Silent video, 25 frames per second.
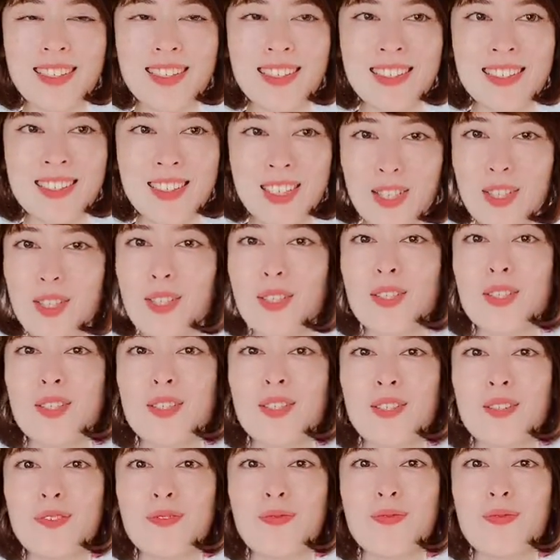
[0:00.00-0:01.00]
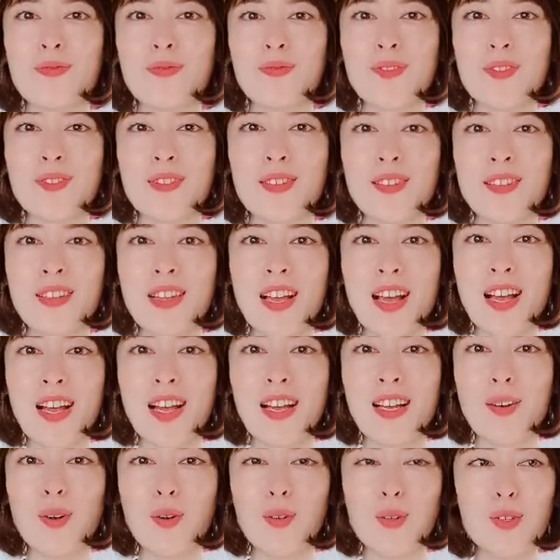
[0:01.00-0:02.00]
すぐ
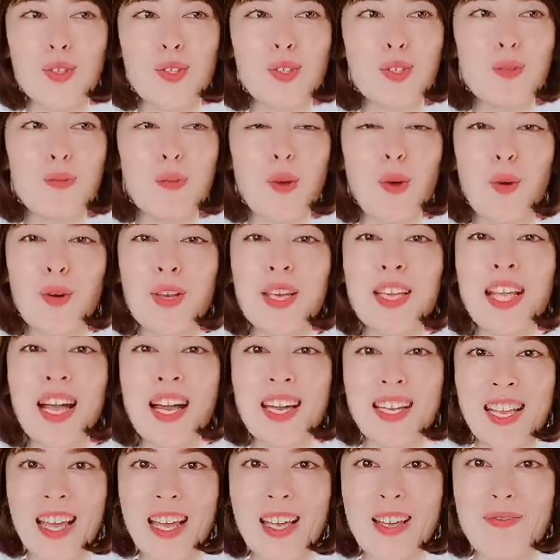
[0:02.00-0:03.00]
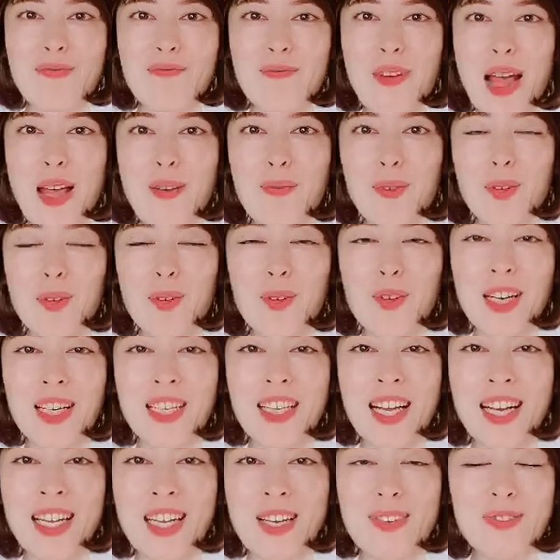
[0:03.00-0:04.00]
ろくじゅうびょう以内で、前も動画
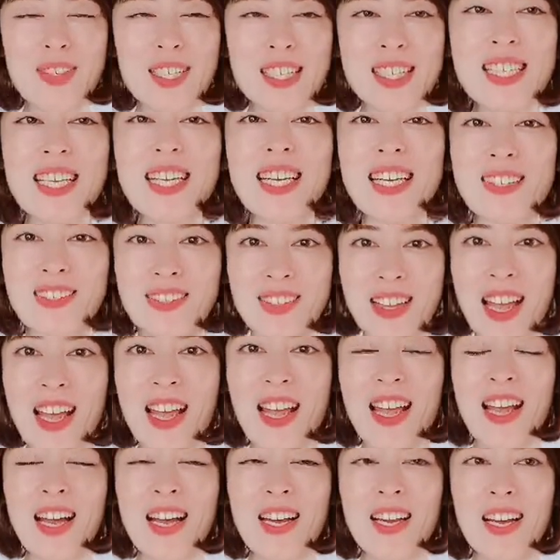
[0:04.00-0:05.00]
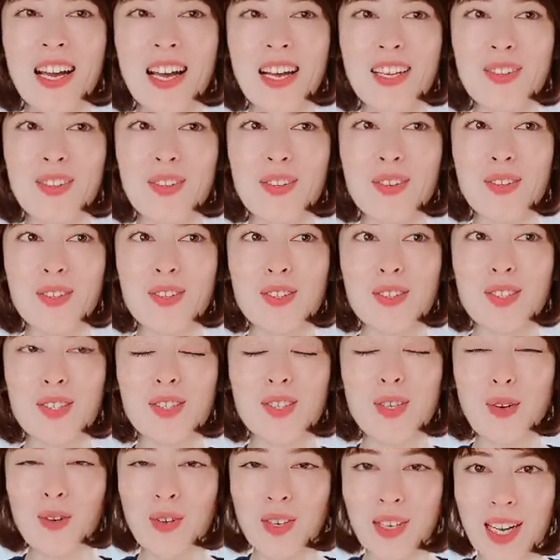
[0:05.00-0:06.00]
であげましたけどね、あの
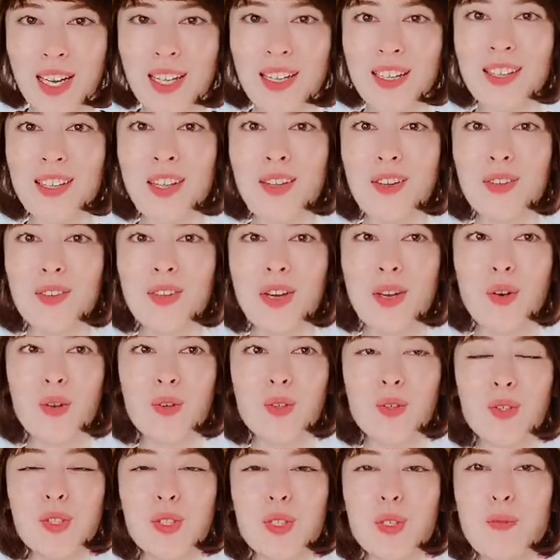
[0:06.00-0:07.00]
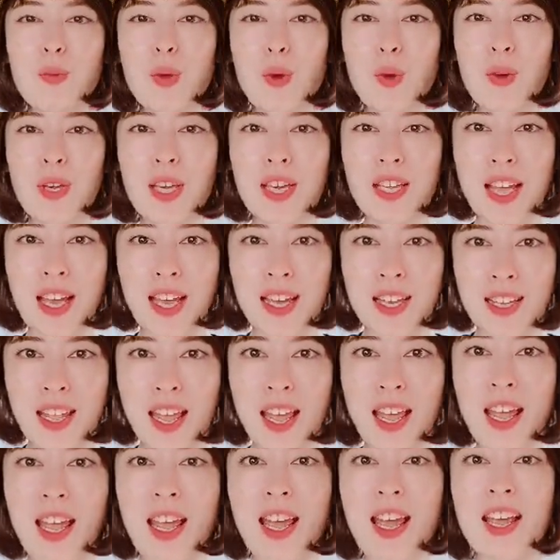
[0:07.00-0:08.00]
直感っていうのはろくじゅうびょう以内
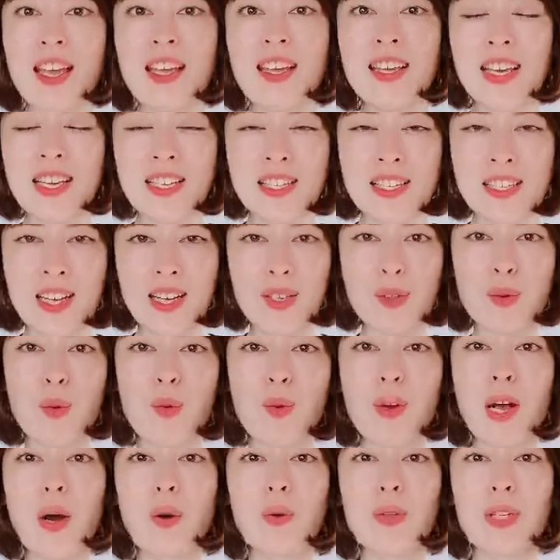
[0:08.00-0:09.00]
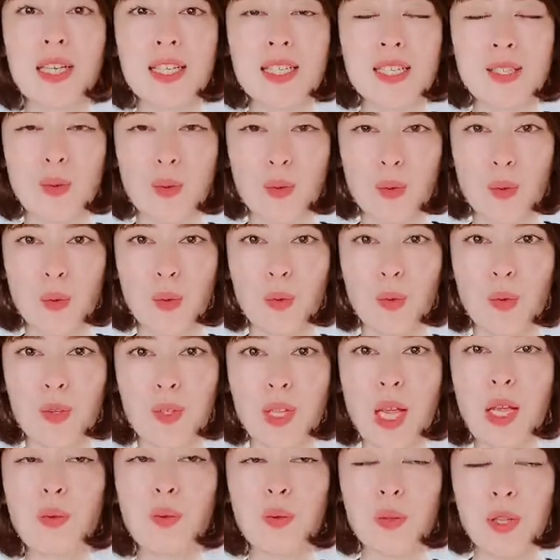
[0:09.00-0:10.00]
でイエスかノーかを出すこと
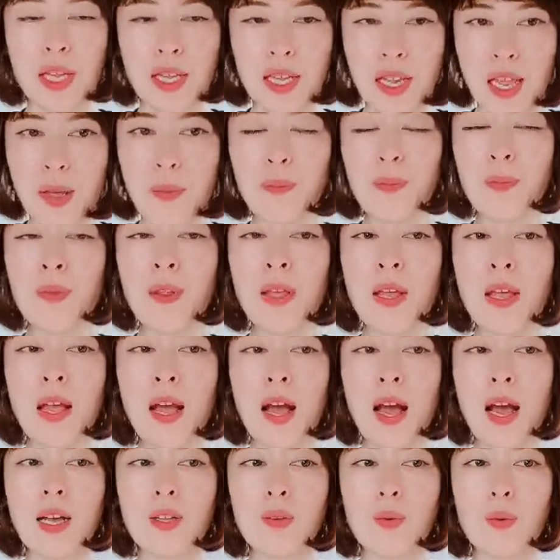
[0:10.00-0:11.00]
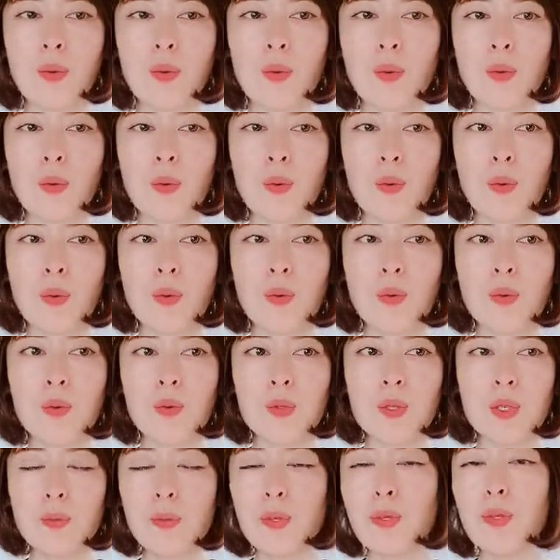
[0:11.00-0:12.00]
なのでね、あの
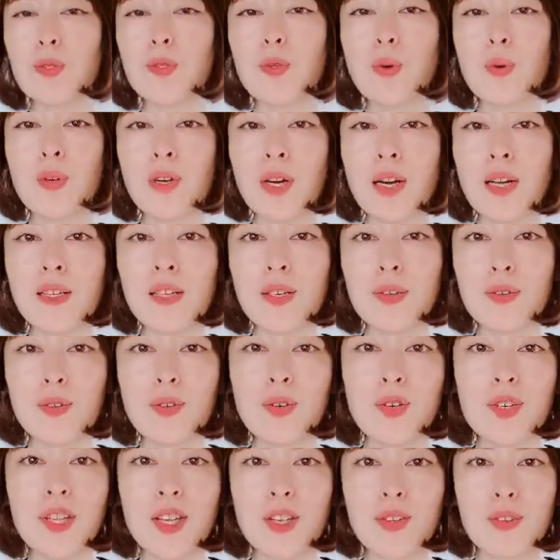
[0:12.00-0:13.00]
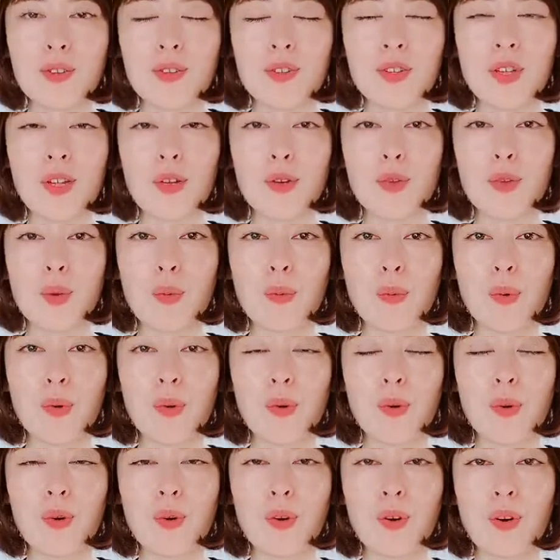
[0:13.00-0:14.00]
自分の直感で動いてるっていうのも
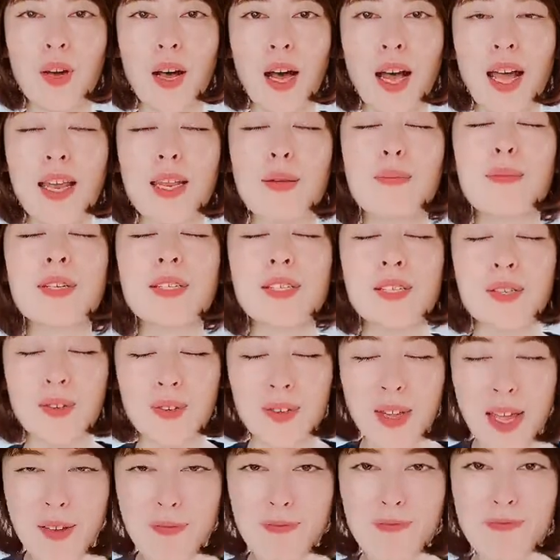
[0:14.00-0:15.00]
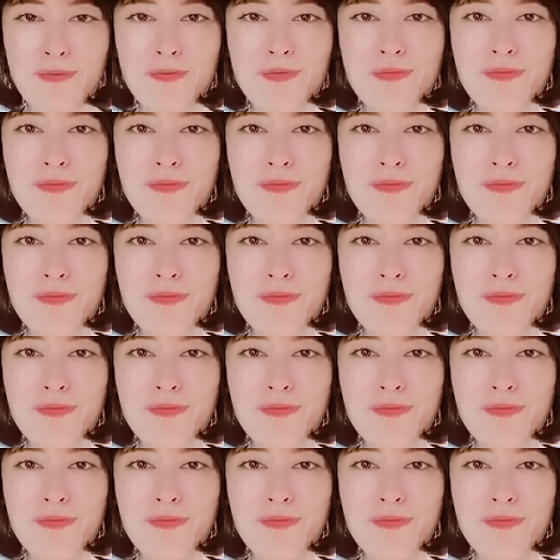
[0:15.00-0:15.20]
入りますよね。